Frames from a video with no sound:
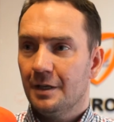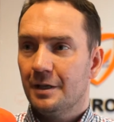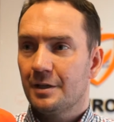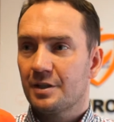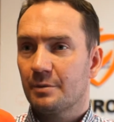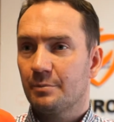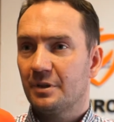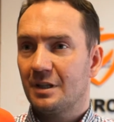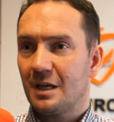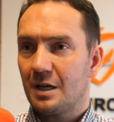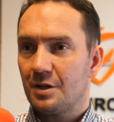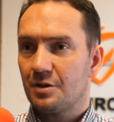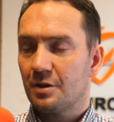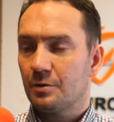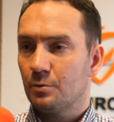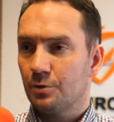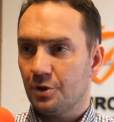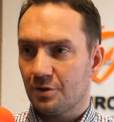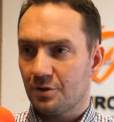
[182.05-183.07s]
żeby
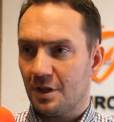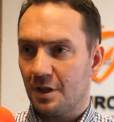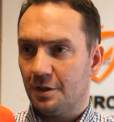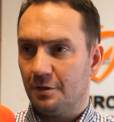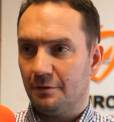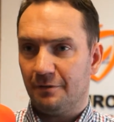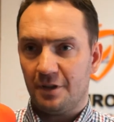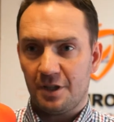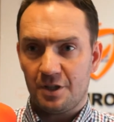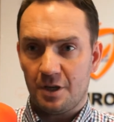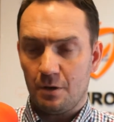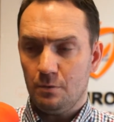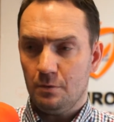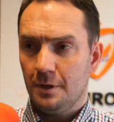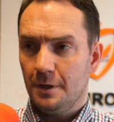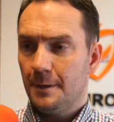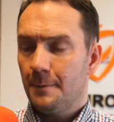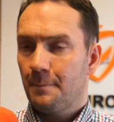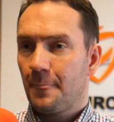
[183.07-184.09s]
każdy grudziądzanin
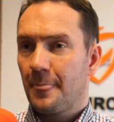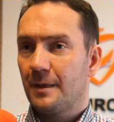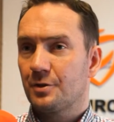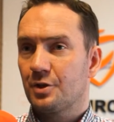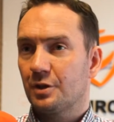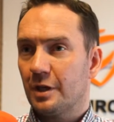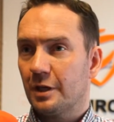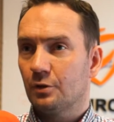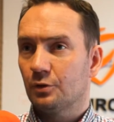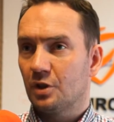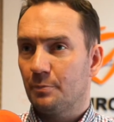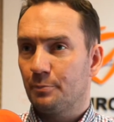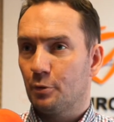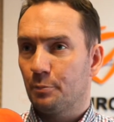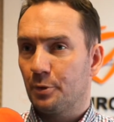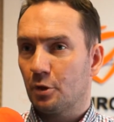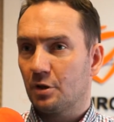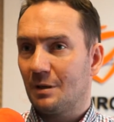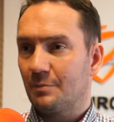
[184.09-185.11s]
wiedział, że tego
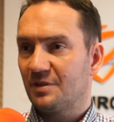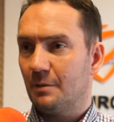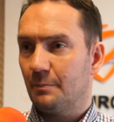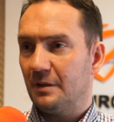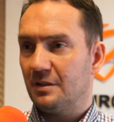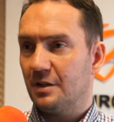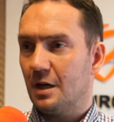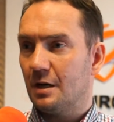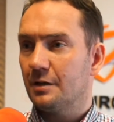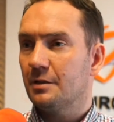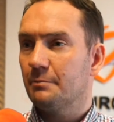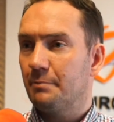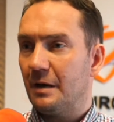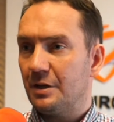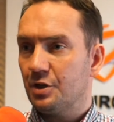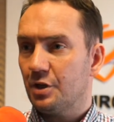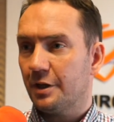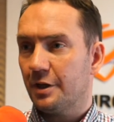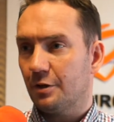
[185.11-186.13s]
typu program stypendialny
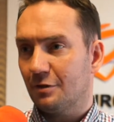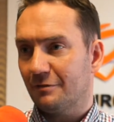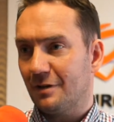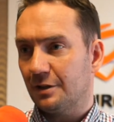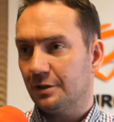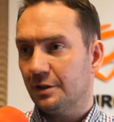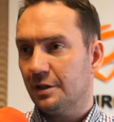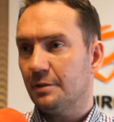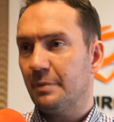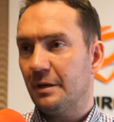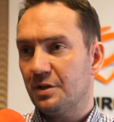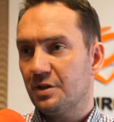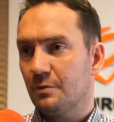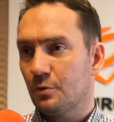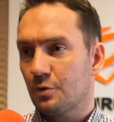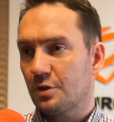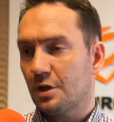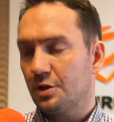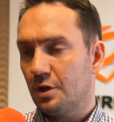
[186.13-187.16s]
będzie kierowany i
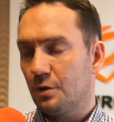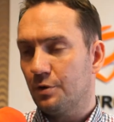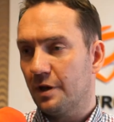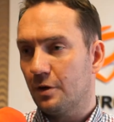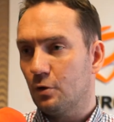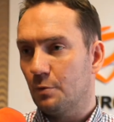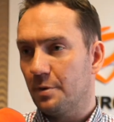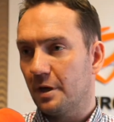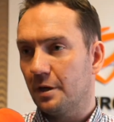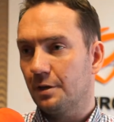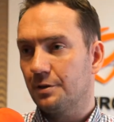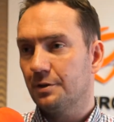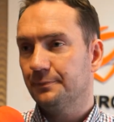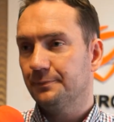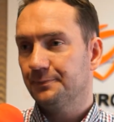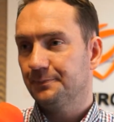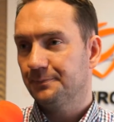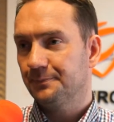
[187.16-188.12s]
będzie można się o niego ubiegać.